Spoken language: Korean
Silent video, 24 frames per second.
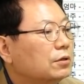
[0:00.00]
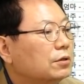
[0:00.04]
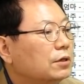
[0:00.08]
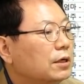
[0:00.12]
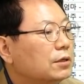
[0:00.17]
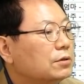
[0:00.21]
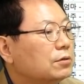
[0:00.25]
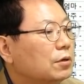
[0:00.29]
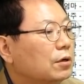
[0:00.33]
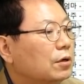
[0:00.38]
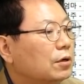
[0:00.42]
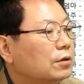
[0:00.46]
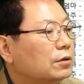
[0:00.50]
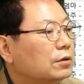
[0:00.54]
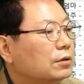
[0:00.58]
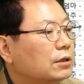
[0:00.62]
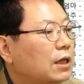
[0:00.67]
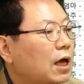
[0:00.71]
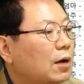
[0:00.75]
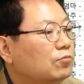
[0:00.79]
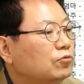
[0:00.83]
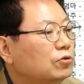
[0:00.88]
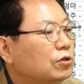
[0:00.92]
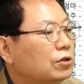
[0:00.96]
그래서
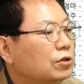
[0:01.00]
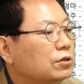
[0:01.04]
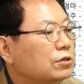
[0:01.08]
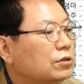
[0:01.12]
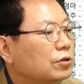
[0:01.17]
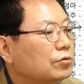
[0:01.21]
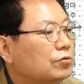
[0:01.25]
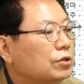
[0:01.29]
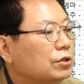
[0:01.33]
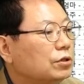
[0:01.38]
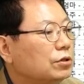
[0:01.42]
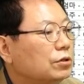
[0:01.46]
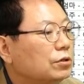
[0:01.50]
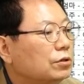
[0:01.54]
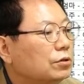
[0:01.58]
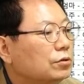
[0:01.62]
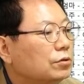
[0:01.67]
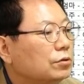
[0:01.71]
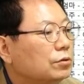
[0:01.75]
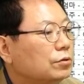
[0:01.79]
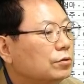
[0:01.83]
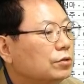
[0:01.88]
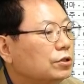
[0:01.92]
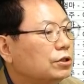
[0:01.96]
다 부서졌어 뒤,
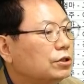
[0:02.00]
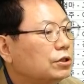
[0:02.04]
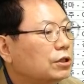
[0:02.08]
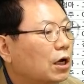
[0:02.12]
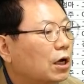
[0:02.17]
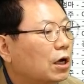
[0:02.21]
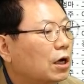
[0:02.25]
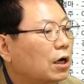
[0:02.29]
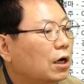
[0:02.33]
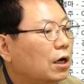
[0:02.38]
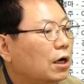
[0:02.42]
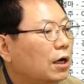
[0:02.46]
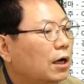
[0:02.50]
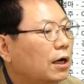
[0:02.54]
뒷차.